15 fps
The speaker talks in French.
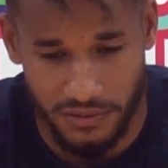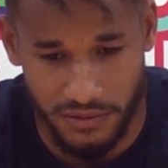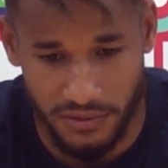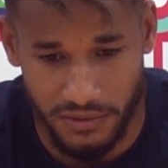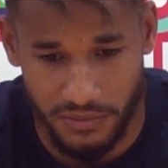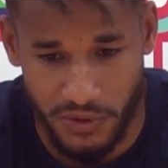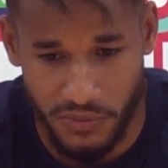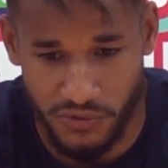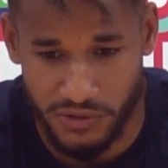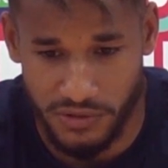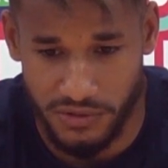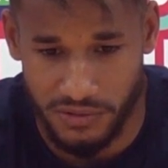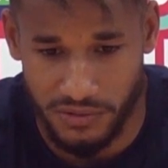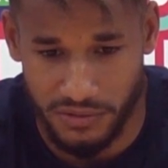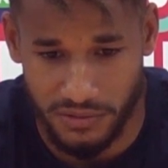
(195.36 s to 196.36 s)
même
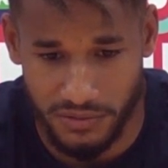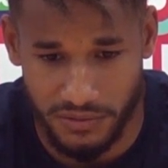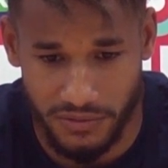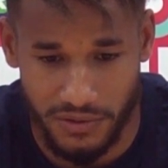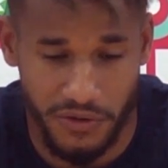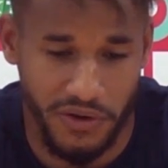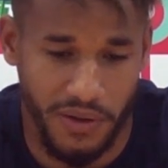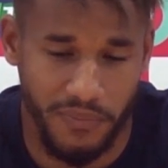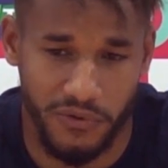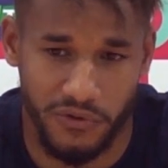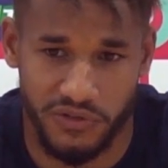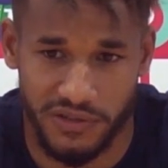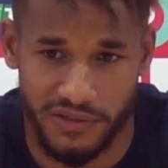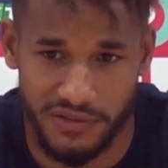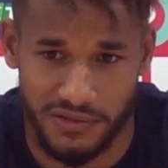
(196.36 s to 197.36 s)
si voilà, on n'a pas eu de
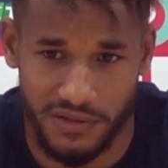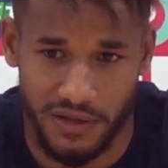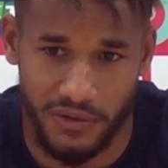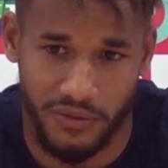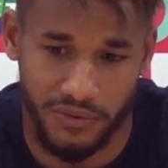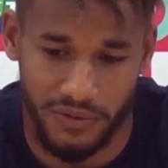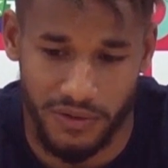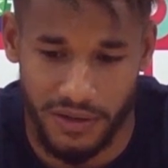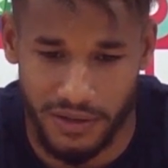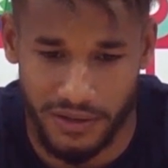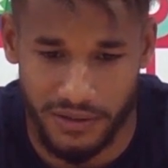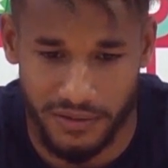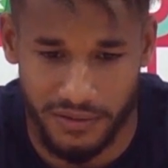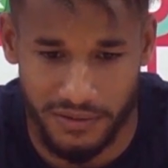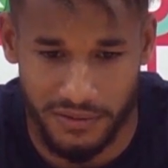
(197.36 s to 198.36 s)
chance avec
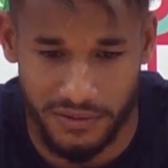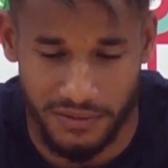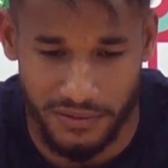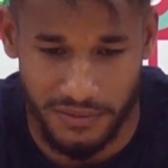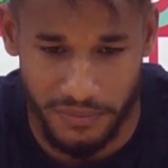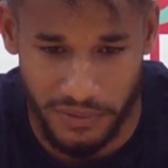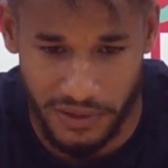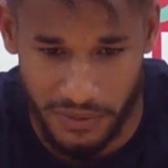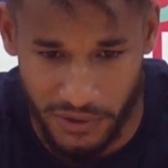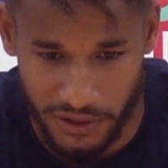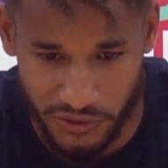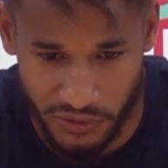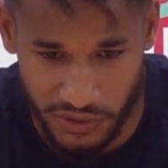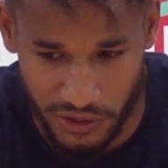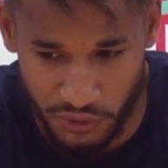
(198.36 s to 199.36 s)
l'arrêt
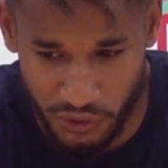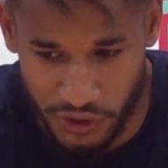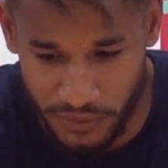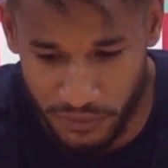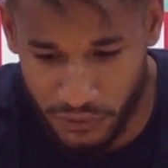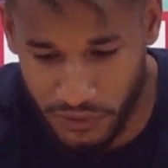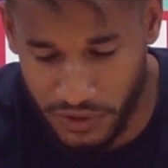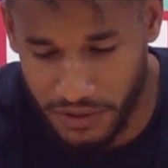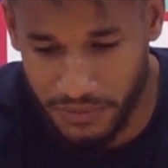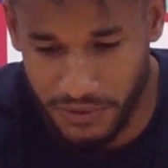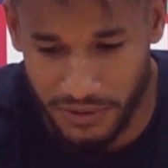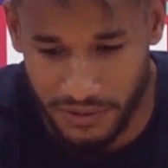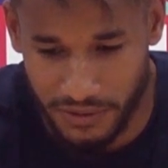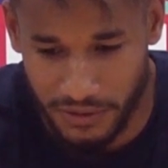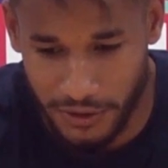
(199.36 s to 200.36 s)
prématuré du championnat, mais
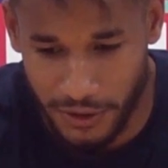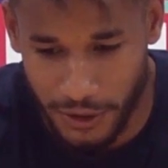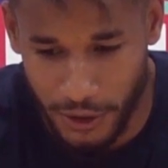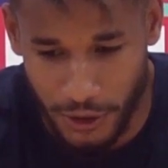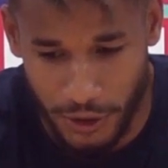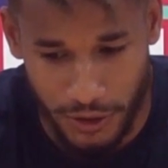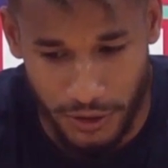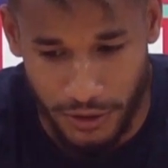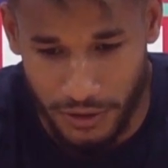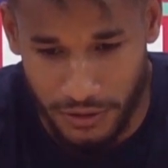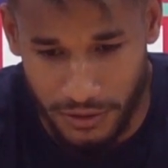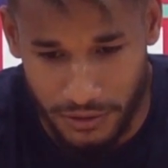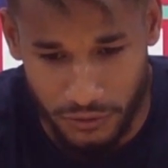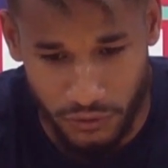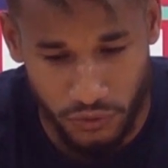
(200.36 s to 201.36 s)

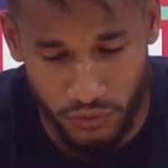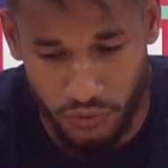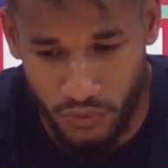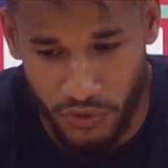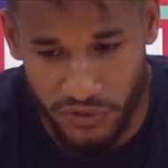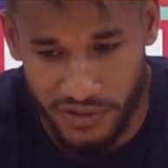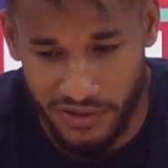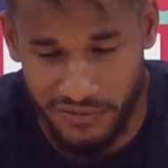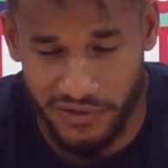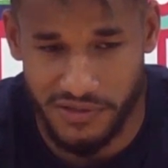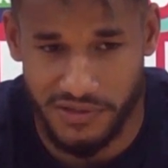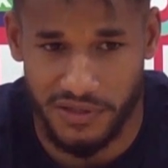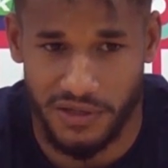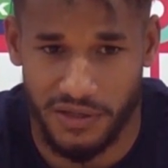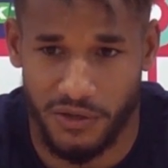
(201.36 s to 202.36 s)
tout le monde dans le
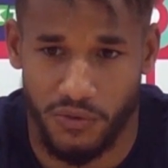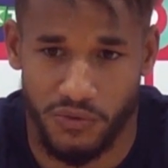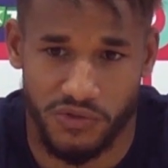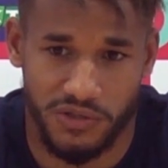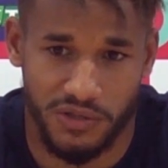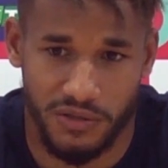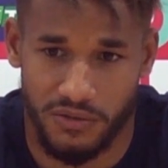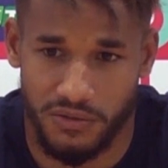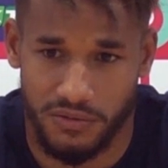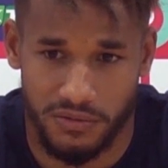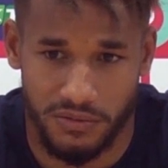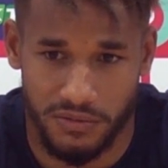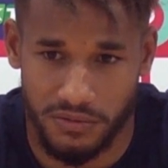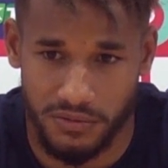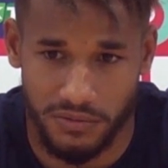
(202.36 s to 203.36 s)
vestiaire est conscient
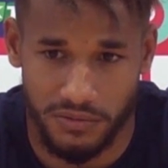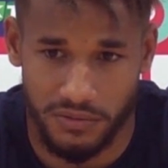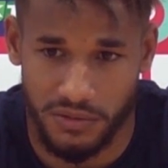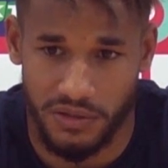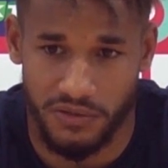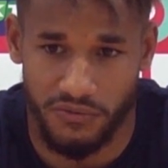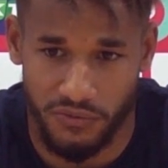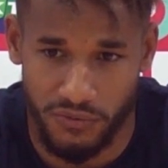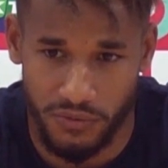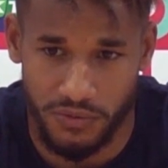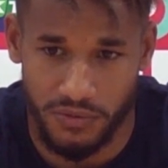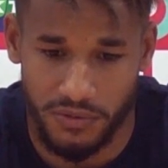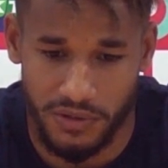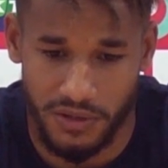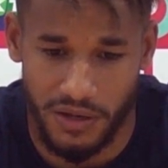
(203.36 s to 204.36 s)
et veut
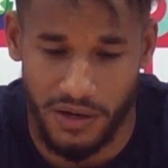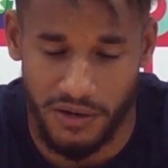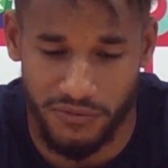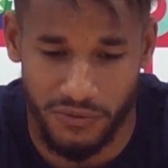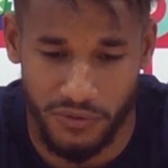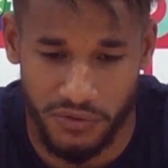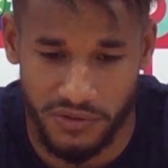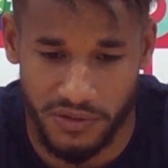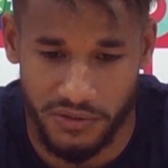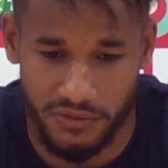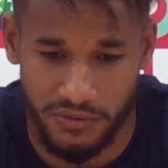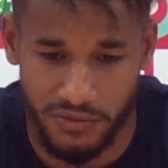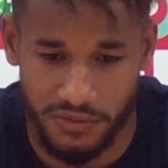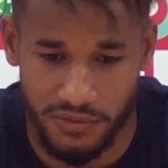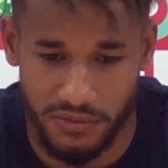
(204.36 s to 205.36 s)
et a la volonté
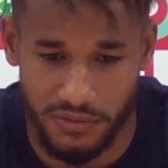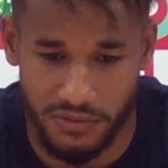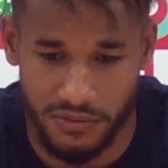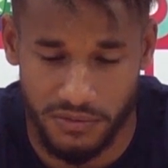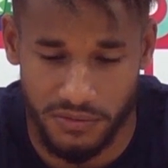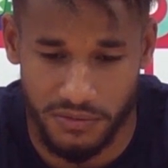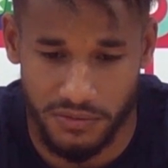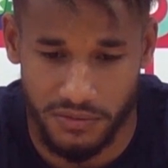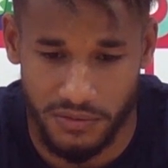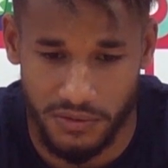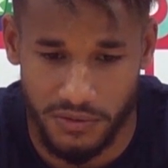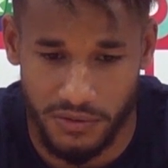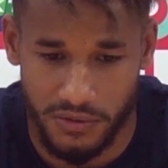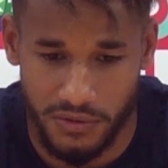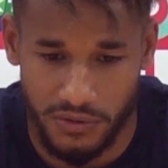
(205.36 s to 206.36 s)
de,
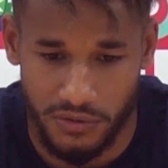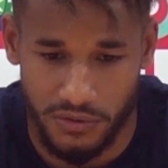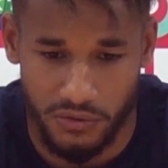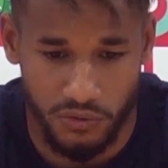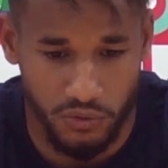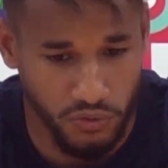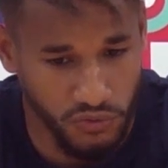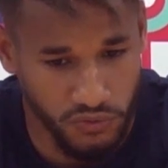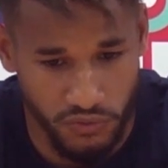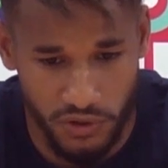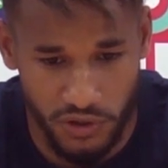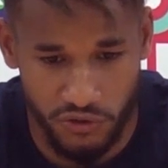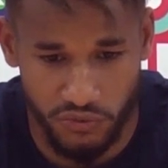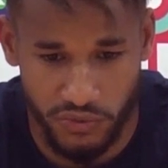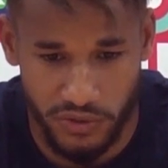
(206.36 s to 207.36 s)
de
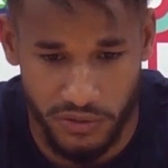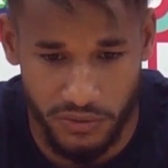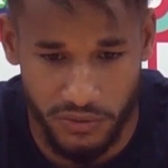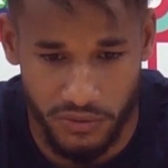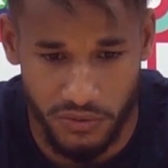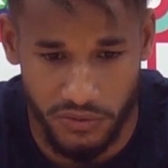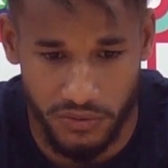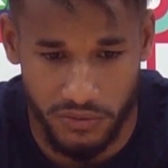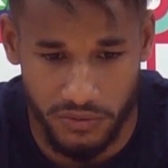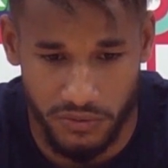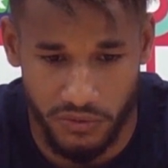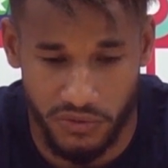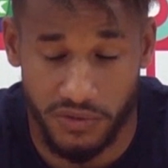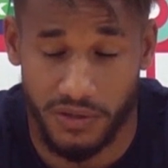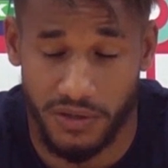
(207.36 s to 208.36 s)
vouloir jouer le,
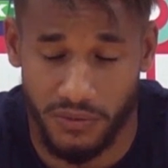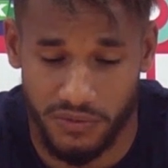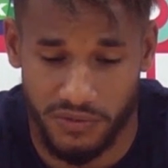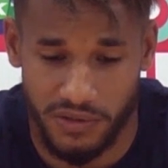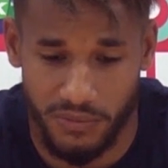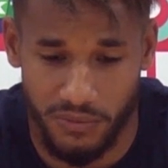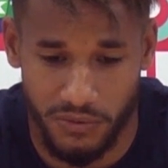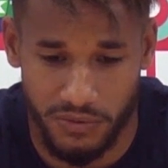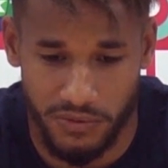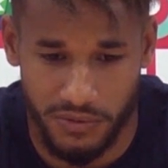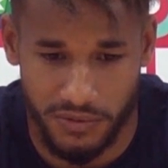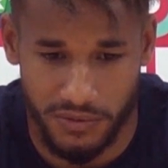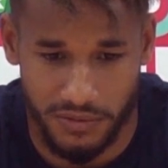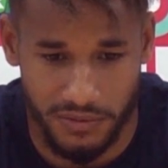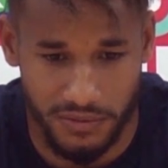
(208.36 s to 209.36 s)
très haut de tableau. Donc